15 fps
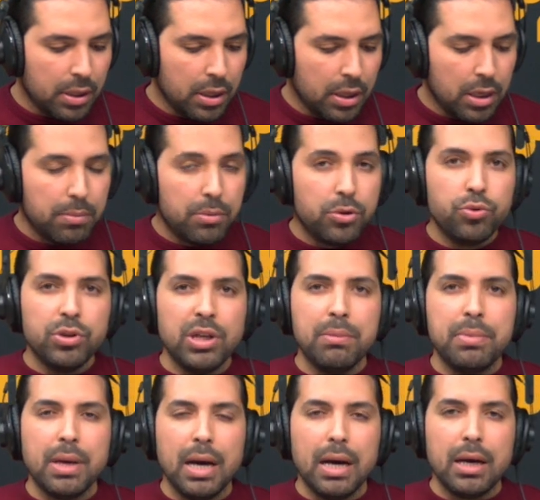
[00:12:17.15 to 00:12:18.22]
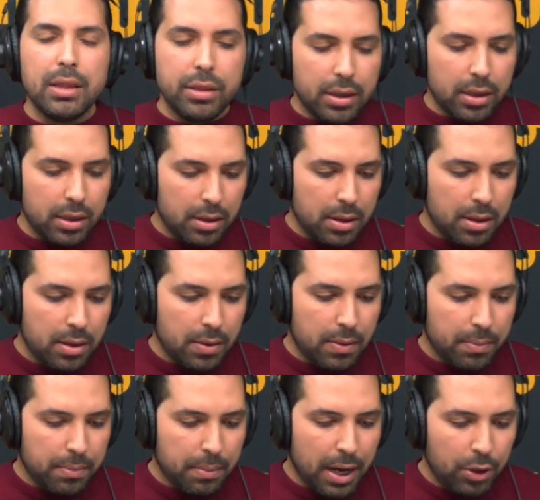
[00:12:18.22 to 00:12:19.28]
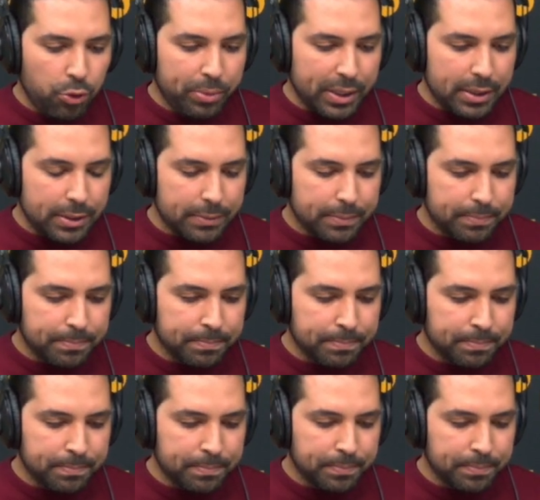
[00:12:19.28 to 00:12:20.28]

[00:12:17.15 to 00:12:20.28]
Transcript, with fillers: مدونا باكثر الوعود اللي خذيناها معلومات و...